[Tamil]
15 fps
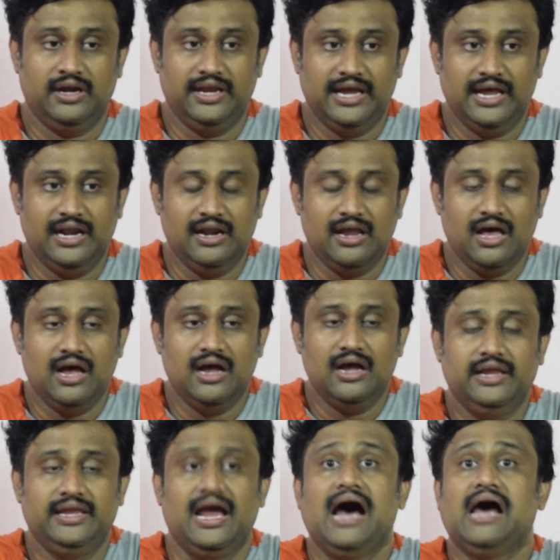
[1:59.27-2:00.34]
ரியலாக
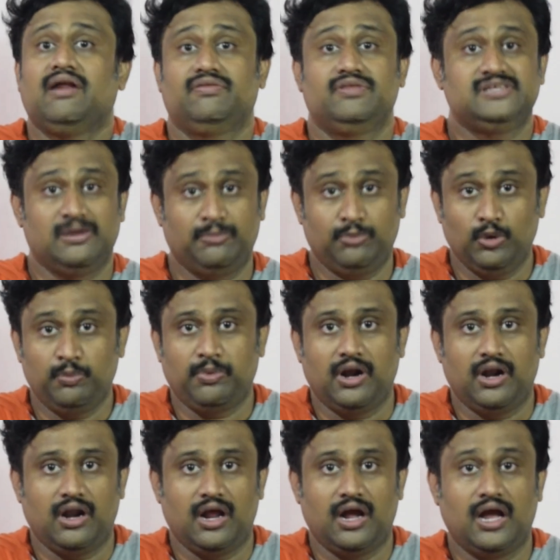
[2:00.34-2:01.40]
யார் வந்து சப்போர்ட்
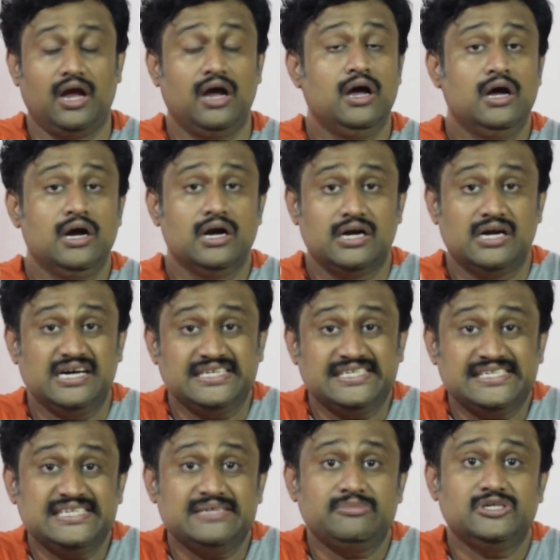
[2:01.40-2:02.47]
பண்ணுறாங்க
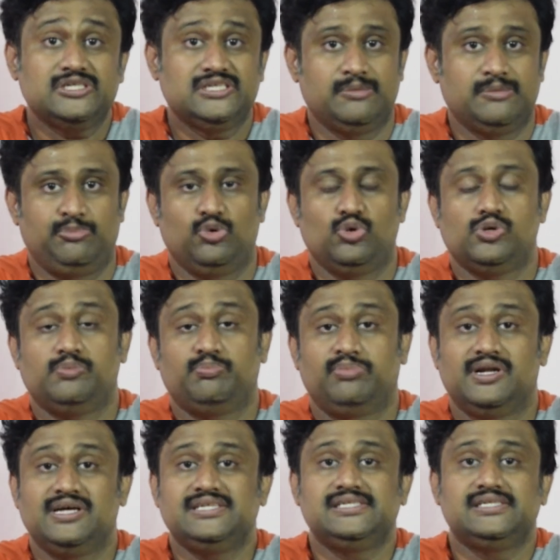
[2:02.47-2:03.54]
கஸ்டமர் சப்போர்ட்
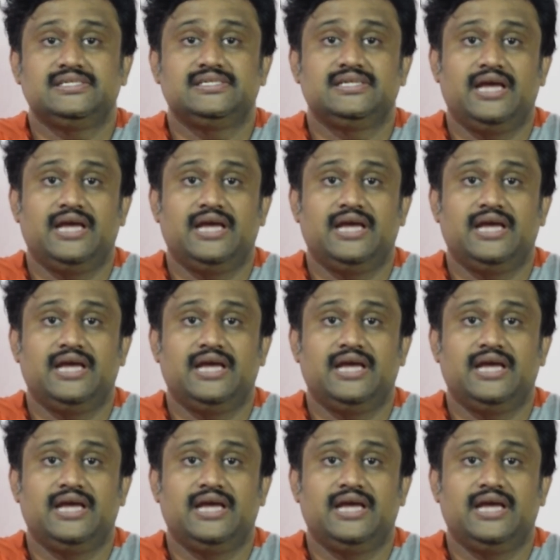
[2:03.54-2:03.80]
ப்ளஸ்